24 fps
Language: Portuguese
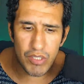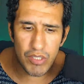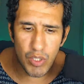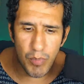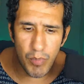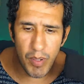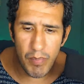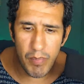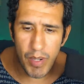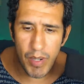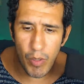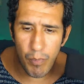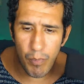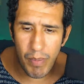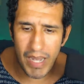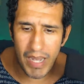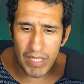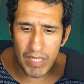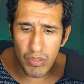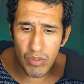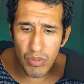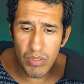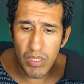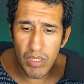Que o primeiro
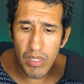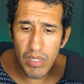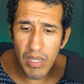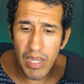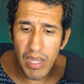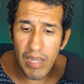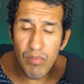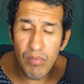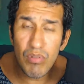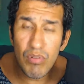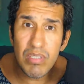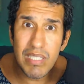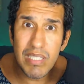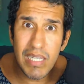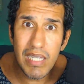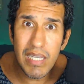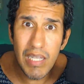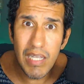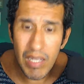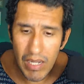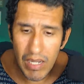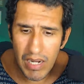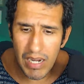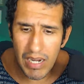passo é você
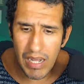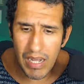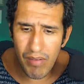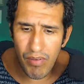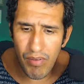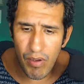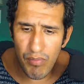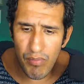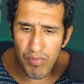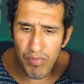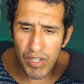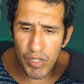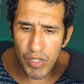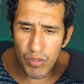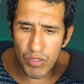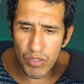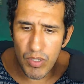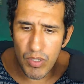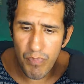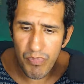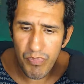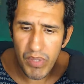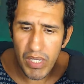gravar vídeos.